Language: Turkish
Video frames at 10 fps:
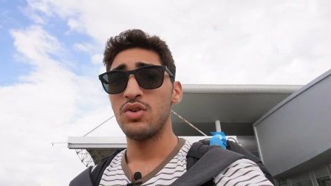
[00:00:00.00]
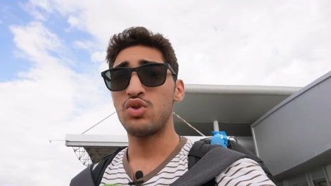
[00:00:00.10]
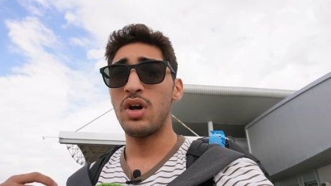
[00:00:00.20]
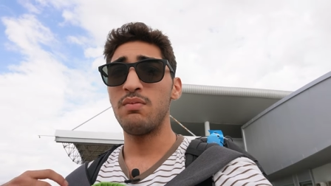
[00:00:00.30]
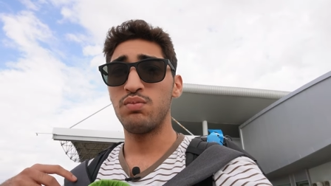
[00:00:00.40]

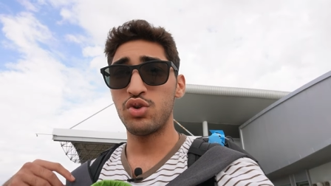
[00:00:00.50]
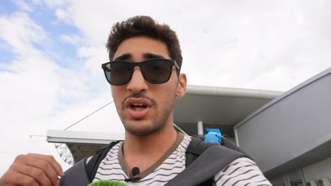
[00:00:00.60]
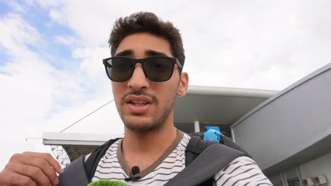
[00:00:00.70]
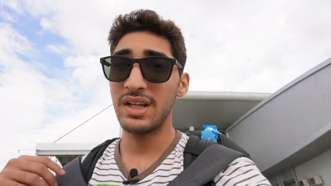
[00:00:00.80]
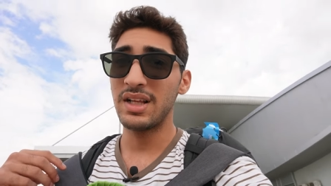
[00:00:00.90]
şu an bu
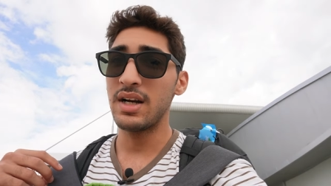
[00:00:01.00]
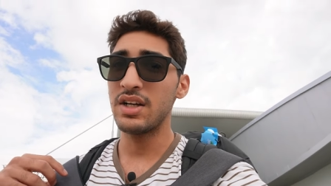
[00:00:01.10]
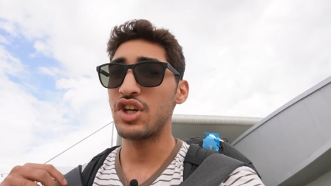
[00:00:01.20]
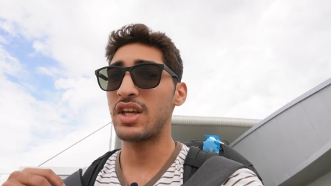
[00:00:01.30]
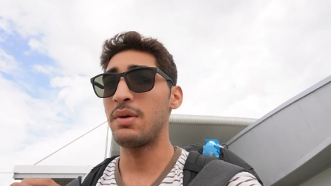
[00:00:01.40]
çantalarla
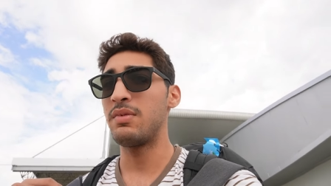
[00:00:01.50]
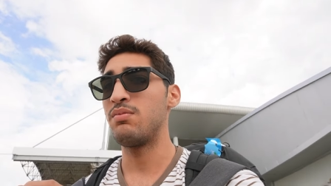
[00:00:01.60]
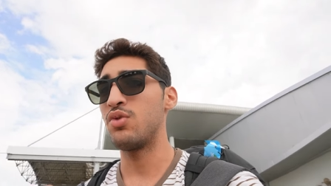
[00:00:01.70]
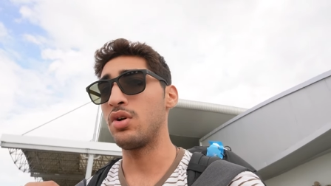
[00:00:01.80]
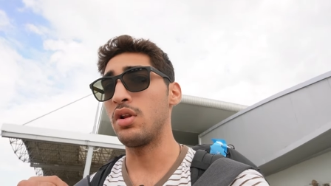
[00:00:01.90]

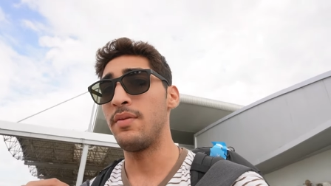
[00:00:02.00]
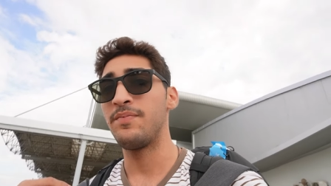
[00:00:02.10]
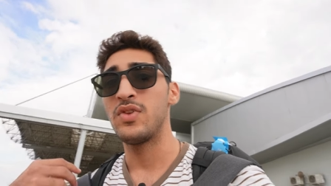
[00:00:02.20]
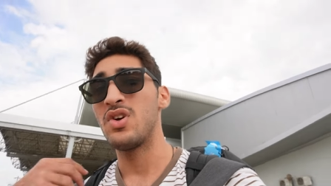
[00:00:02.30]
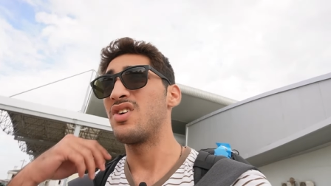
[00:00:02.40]
çekemem bu yola
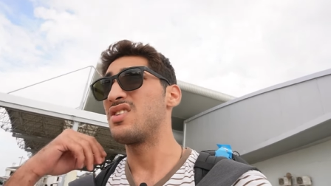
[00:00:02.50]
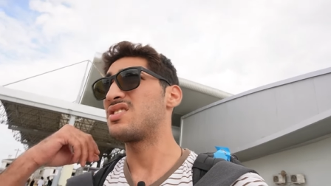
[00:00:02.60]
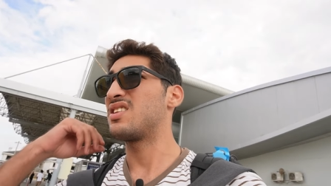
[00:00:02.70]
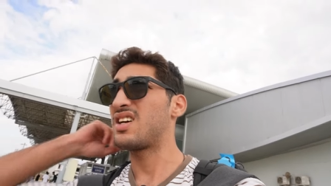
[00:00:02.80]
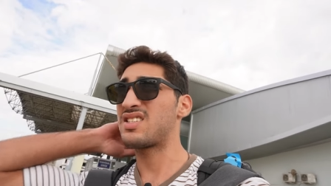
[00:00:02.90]
O
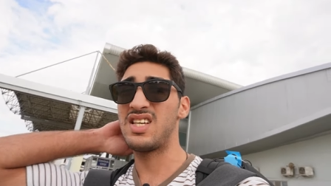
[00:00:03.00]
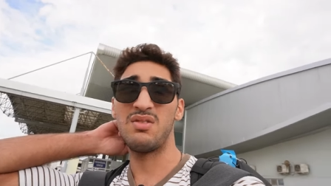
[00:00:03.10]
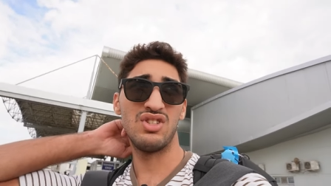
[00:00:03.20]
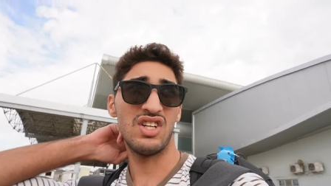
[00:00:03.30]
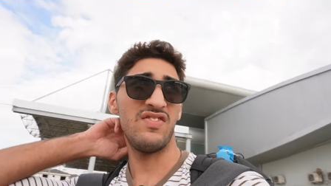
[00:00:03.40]
yüzden taksiye
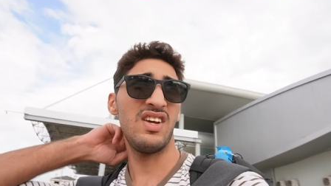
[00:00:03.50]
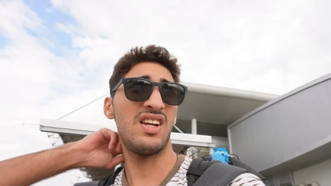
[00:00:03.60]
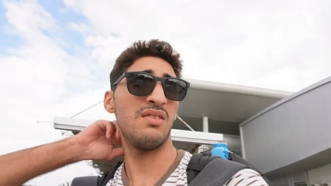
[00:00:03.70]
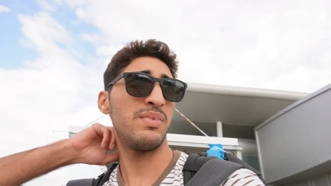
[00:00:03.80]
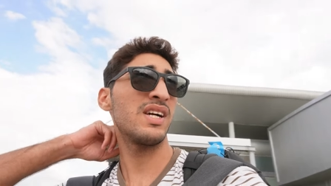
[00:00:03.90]
bineceğim.
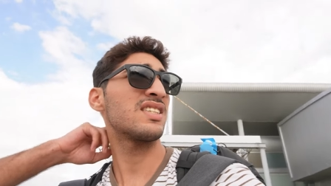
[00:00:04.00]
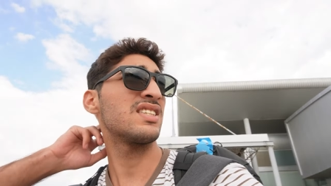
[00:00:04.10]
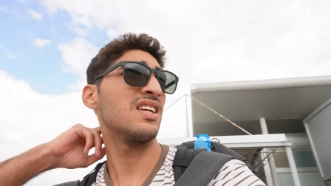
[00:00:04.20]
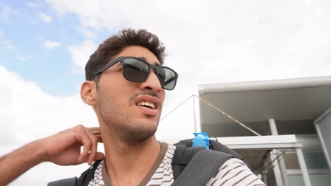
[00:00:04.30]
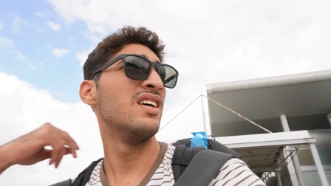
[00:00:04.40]
Veririm
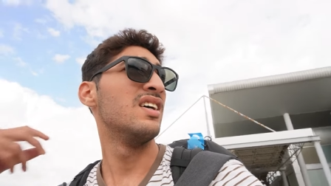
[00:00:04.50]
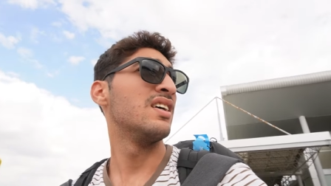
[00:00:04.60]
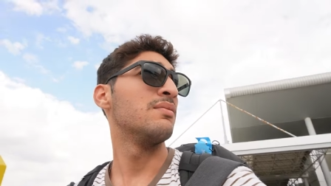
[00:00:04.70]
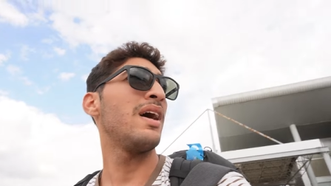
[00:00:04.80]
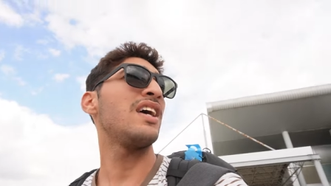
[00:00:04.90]
parasını.
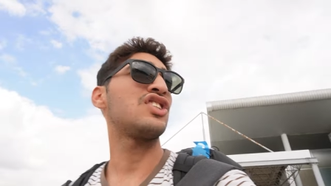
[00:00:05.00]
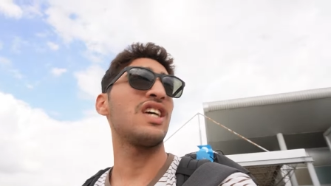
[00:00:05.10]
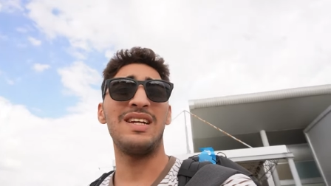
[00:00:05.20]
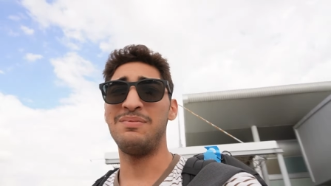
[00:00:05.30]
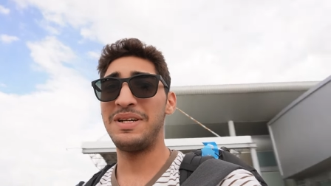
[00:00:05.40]

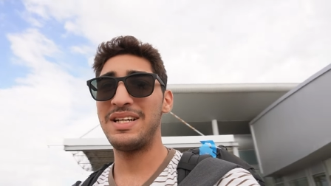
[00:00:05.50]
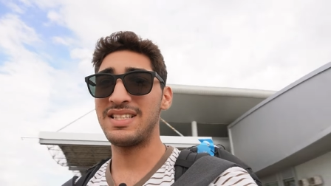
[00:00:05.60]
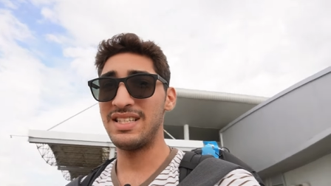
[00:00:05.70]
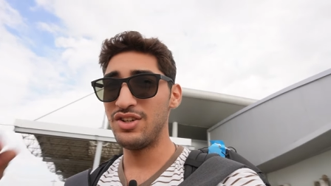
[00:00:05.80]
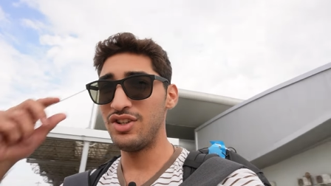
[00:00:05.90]
Başlarım
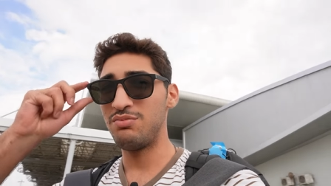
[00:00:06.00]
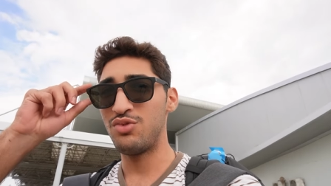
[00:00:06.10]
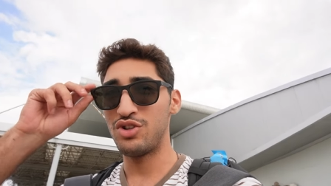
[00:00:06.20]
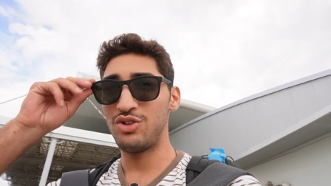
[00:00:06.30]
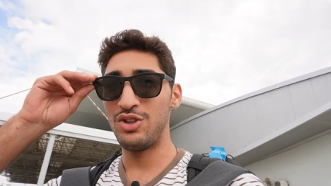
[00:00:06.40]
parasını oğlum.
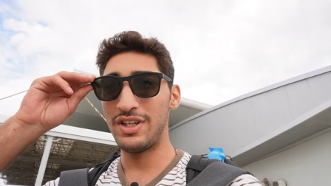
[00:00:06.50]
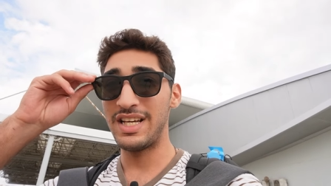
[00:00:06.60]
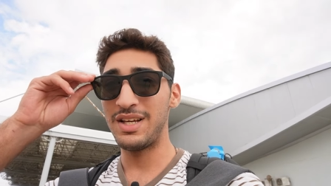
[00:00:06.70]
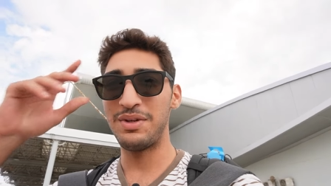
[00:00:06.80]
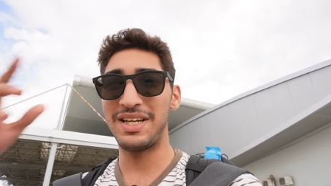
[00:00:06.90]
Bu
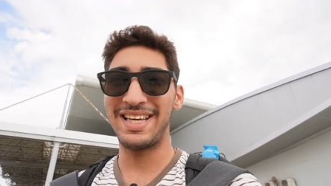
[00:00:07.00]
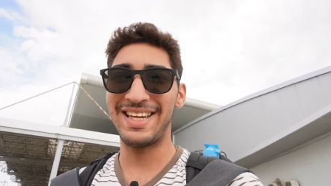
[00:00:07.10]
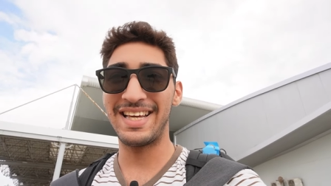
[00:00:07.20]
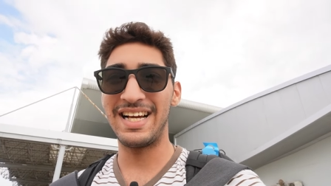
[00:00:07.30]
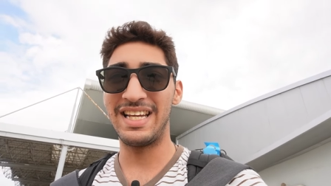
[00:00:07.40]
dünyaya bir
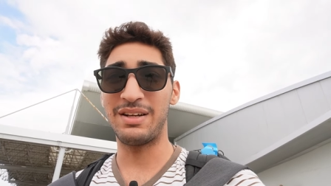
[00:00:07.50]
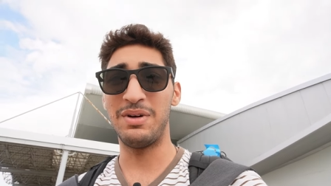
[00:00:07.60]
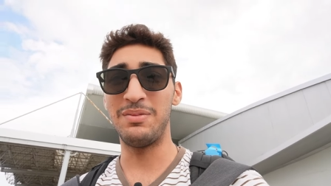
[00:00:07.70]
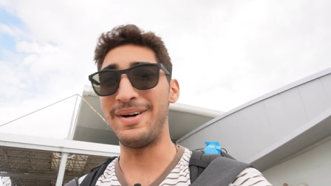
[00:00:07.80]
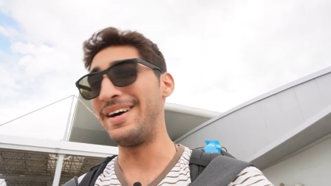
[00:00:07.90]
kere geldik
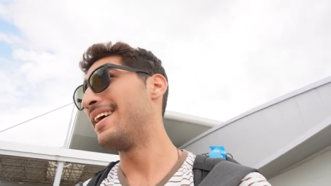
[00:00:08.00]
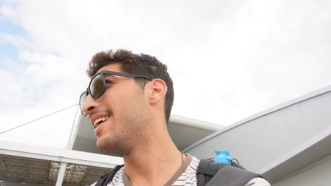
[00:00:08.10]
baba.